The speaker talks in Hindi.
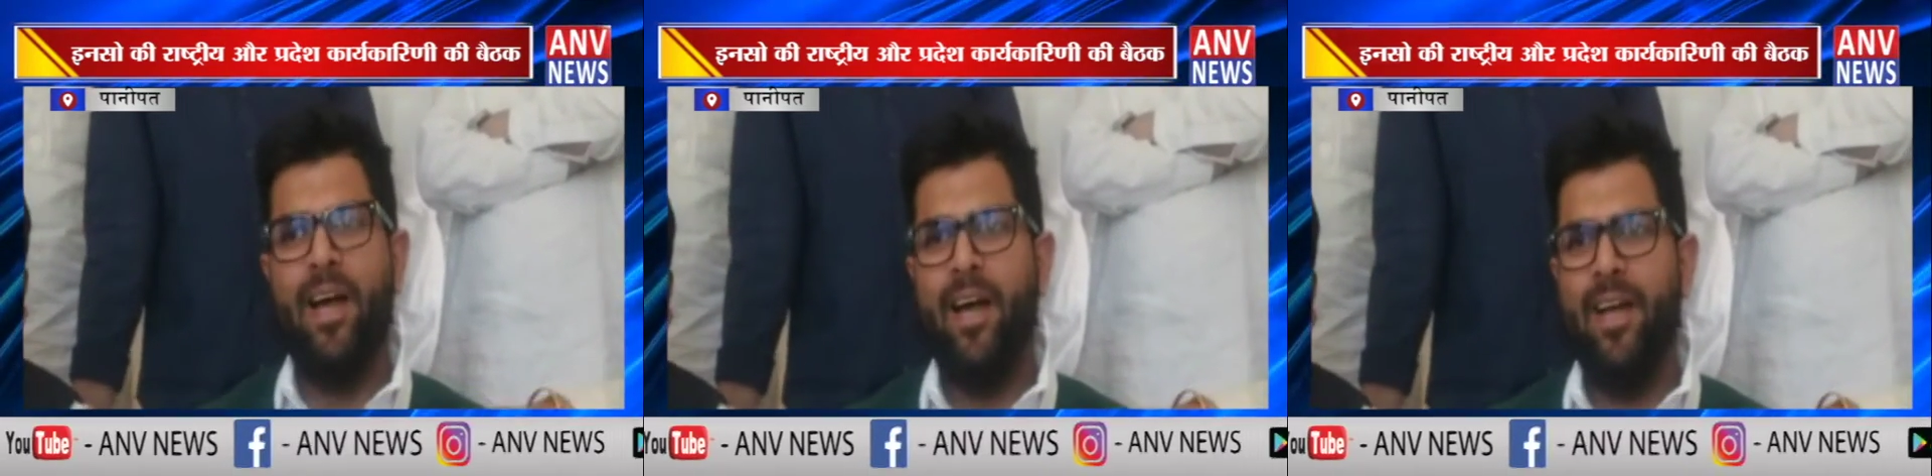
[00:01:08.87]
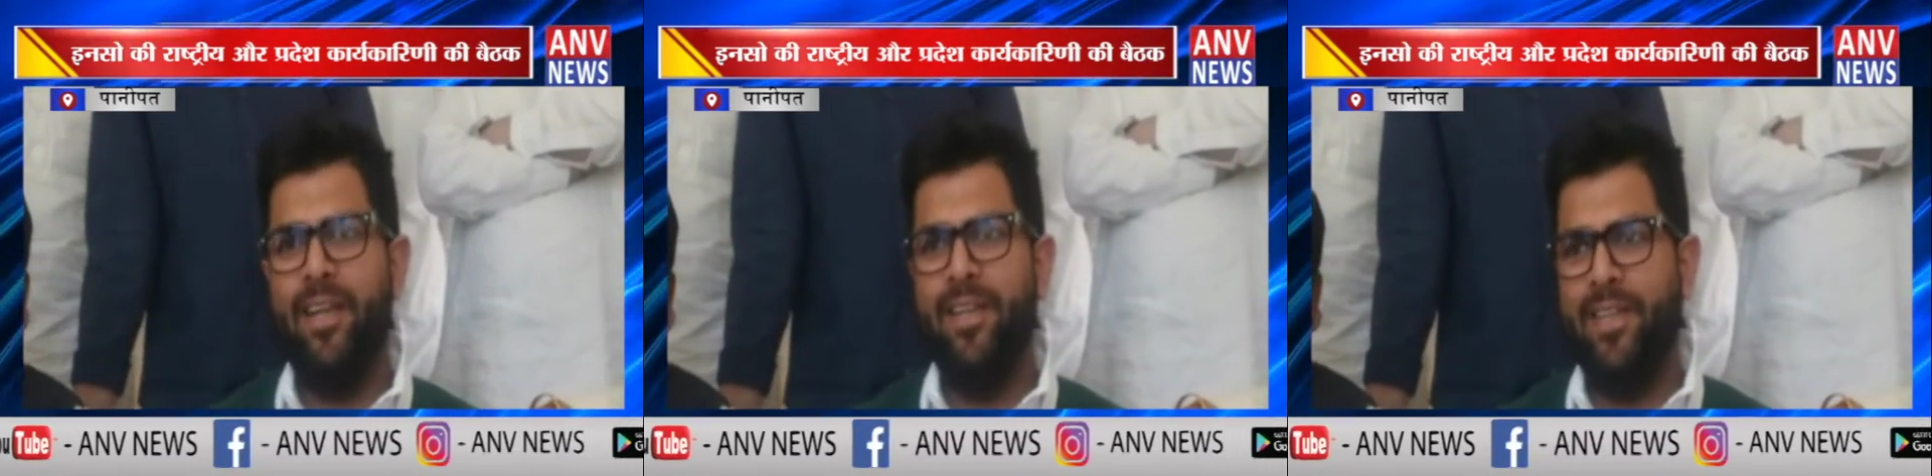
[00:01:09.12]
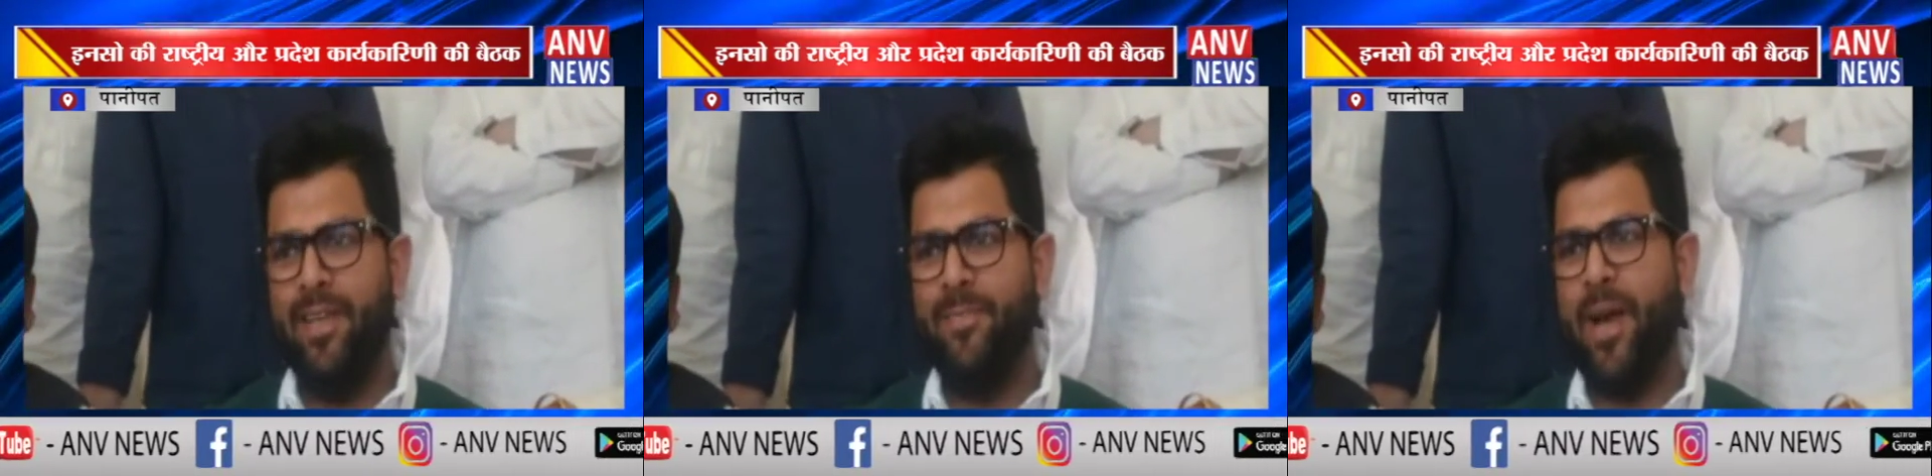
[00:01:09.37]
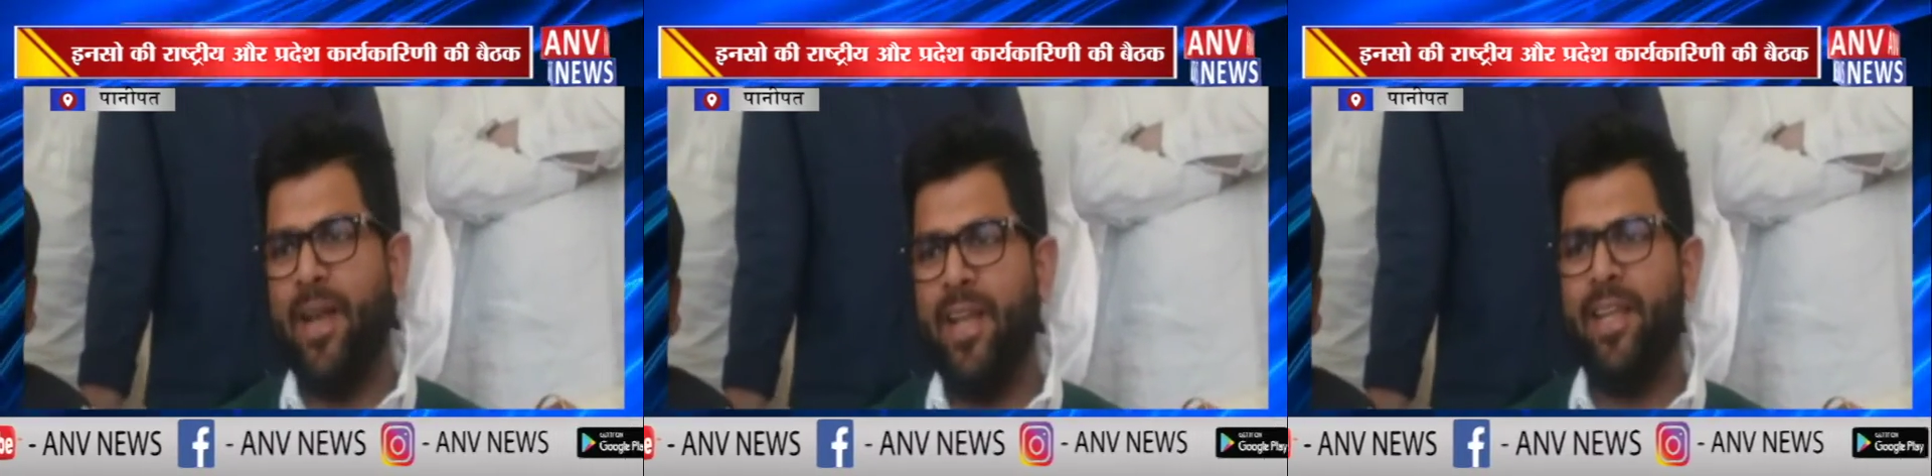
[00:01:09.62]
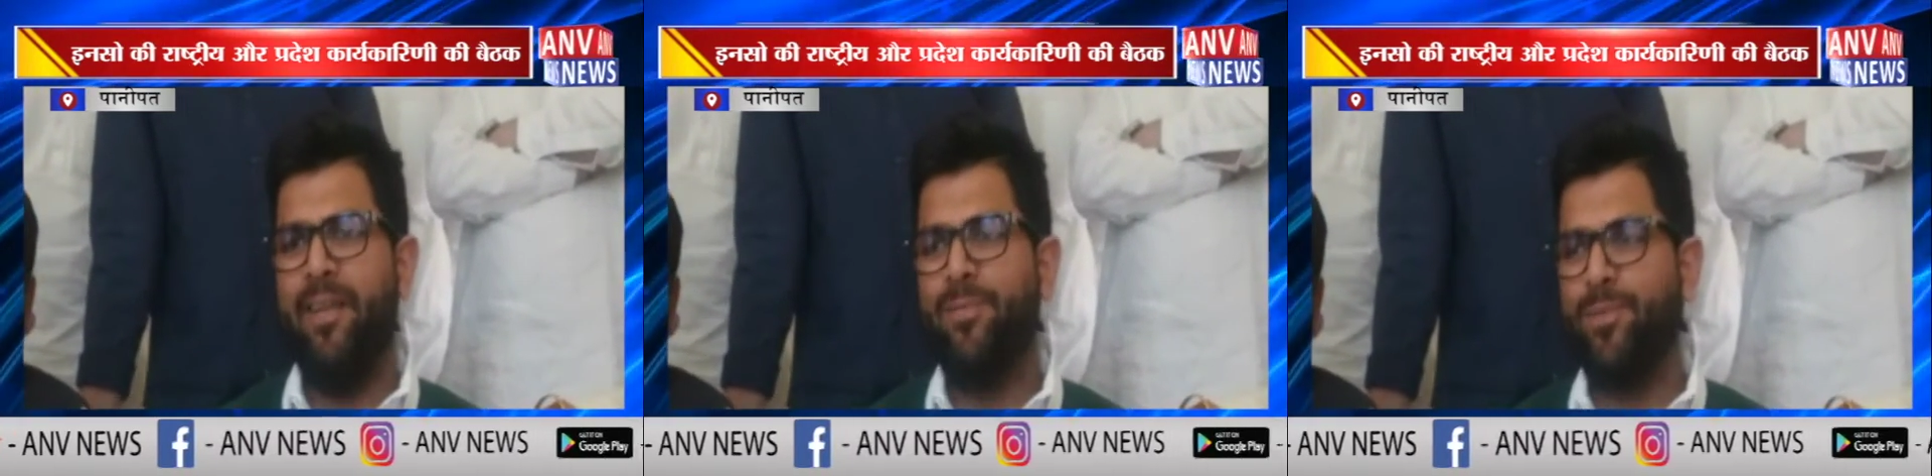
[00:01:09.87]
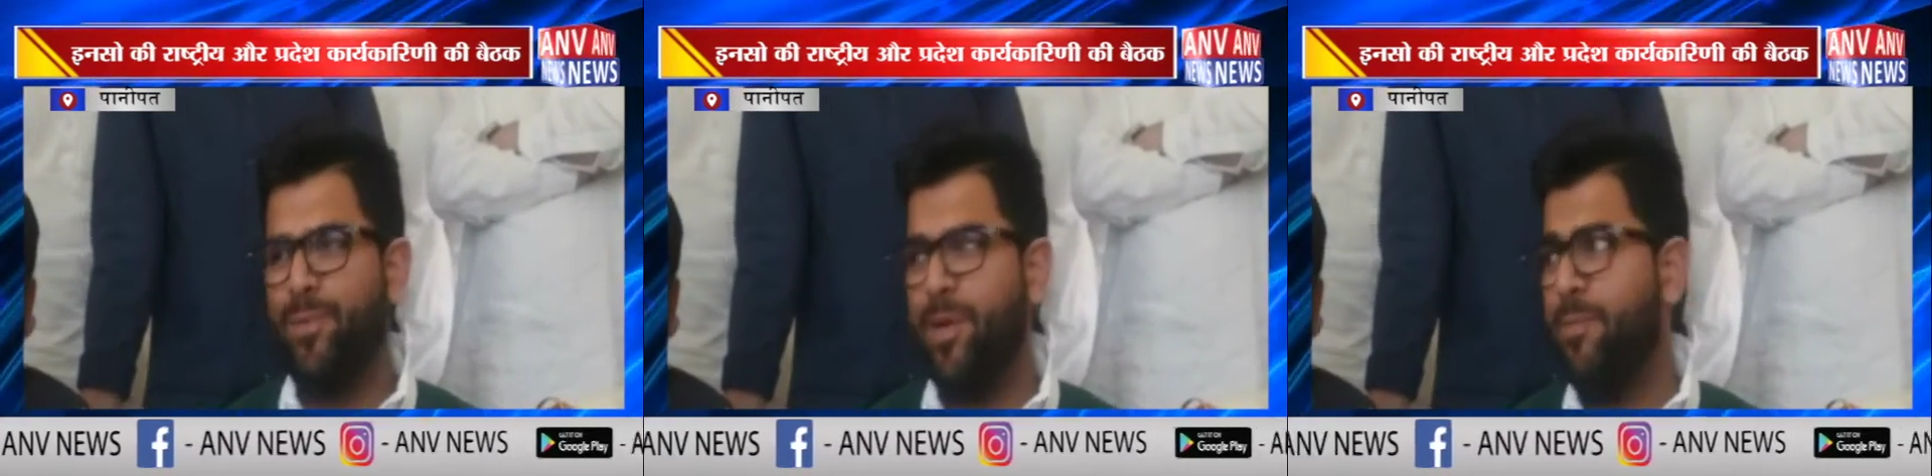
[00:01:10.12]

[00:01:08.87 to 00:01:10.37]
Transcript: या ये माने कि हम